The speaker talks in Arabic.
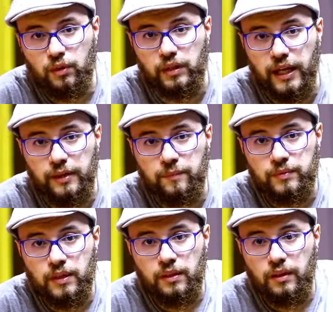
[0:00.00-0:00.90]
اوكي
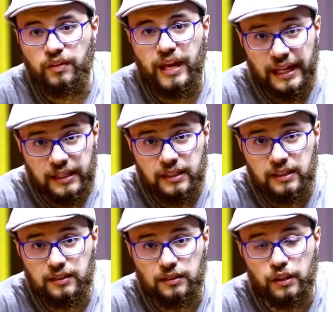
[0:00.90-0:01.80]

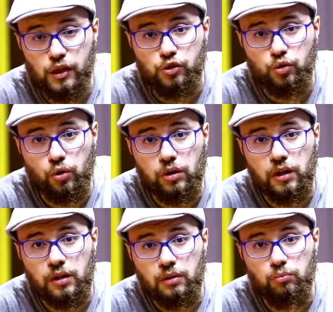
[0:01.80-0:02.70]
ثانك يشكر
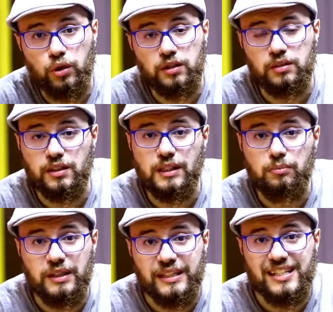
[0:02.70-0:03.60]
ممكن
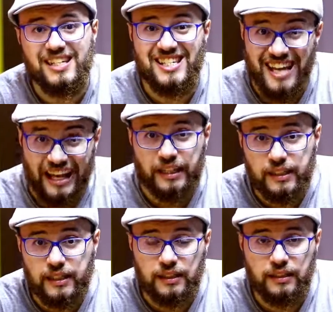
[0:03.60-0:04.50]
تتقلب ل
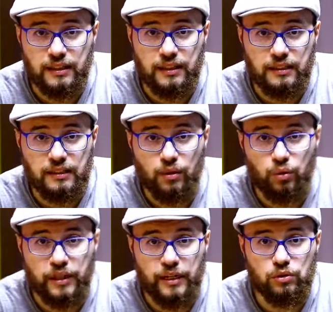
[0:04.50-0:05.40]
ثانك
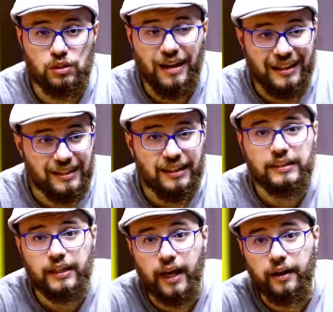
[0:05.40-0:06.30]
اوكي ودي معنى
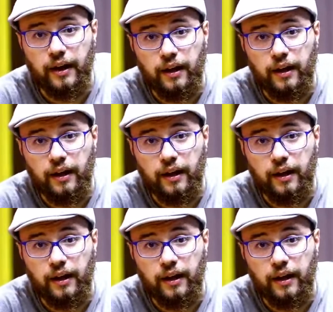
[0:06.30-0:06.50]
يغرق